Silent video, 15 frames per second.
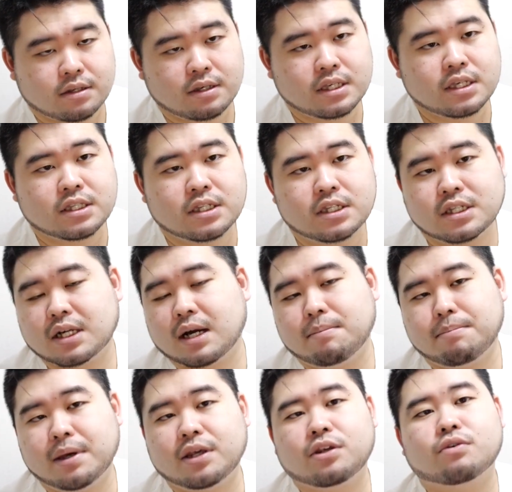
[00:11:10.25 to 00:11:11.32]
1日時間
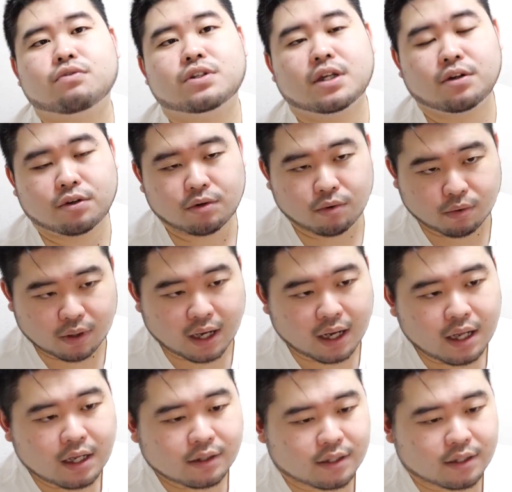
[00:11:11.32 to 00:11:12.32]
勉強してる人の方が。